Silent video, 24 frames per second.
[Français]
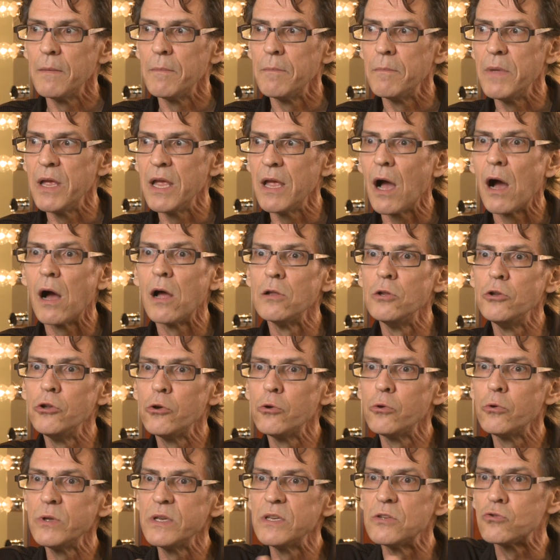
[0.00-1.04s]
mais en
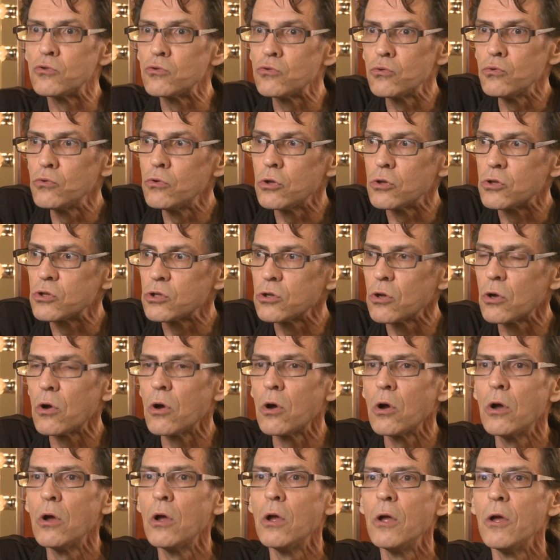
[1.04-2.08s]
lieu issu de
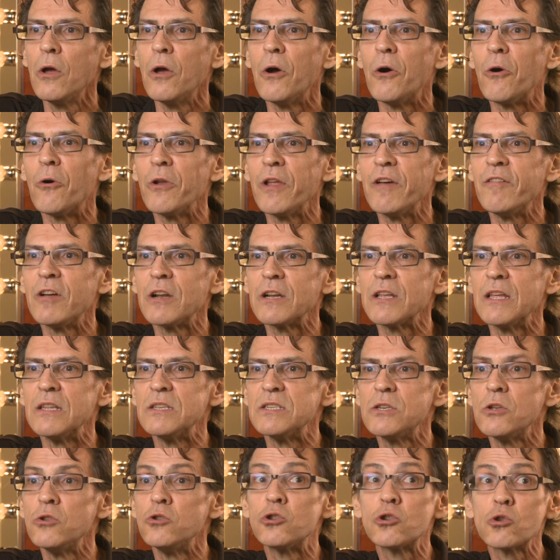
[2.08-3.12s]
ça, on avait
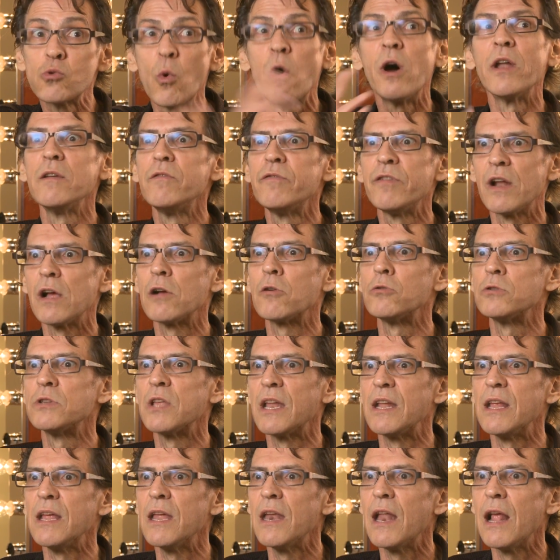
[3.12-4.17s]
organisé une soirée
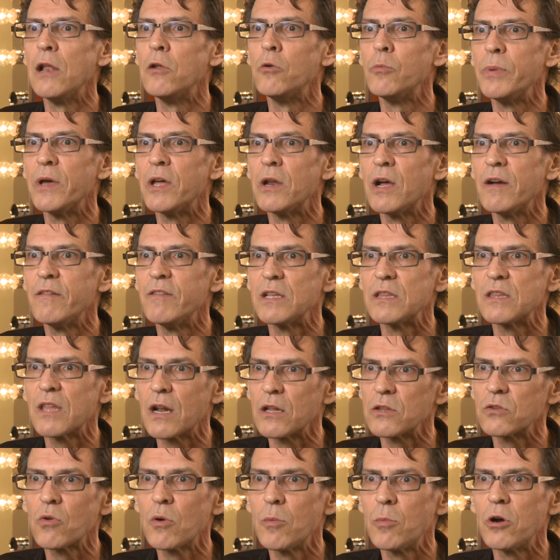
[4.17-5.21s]
franco-ontarienne à l'opéra avec
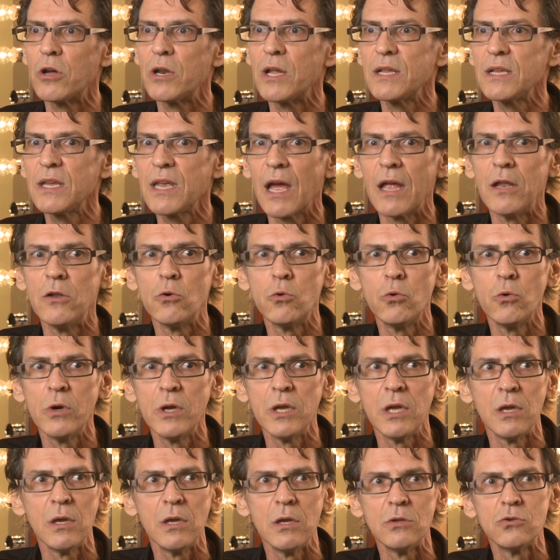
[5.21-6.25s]
33 Barrette, Cano
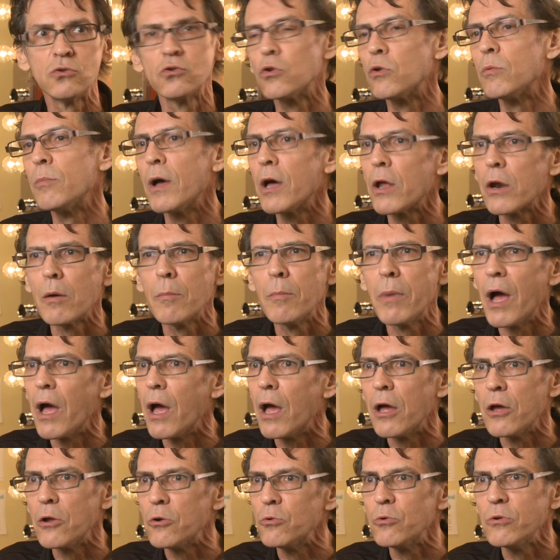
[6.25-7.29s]
et sûrement
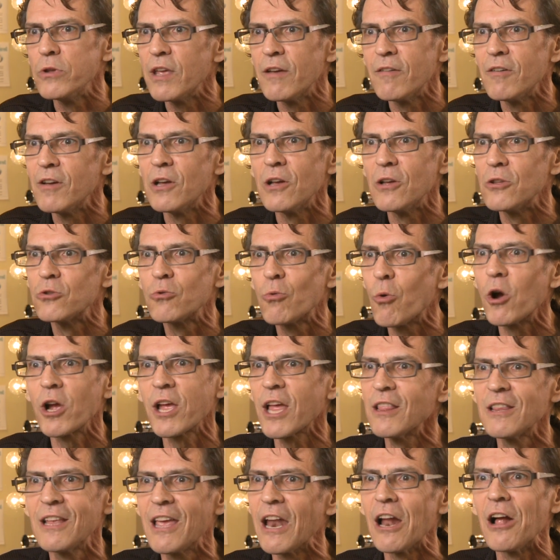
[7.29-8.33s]
Robert, où il y avait trois,
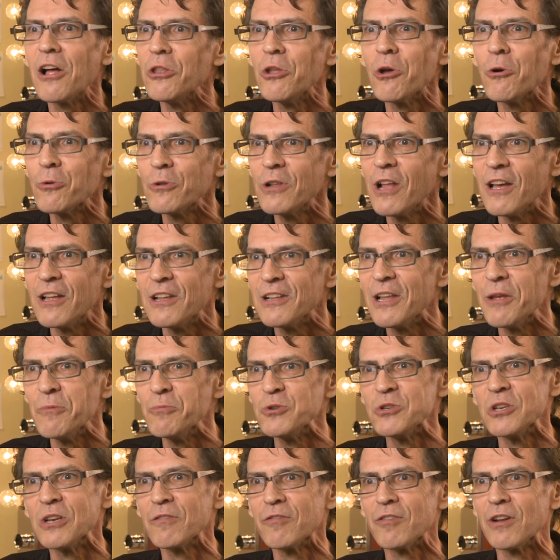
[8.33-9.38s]
quatre grands noms de la,
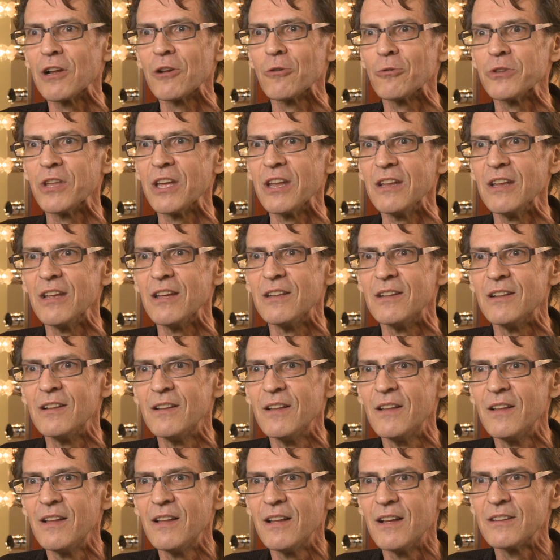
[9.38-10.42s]
musique franco-ontarienne.
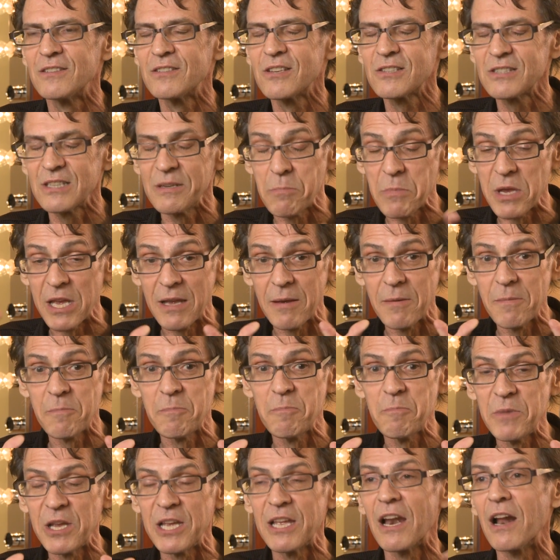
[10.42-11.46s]
Ça, c'est
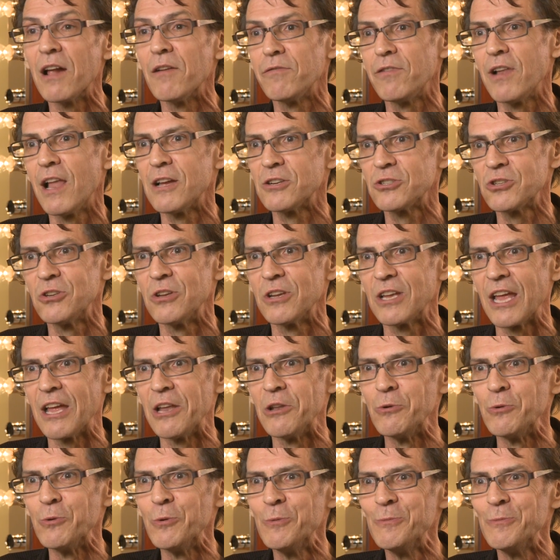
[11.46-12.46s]
mes, grands flashs de Cano.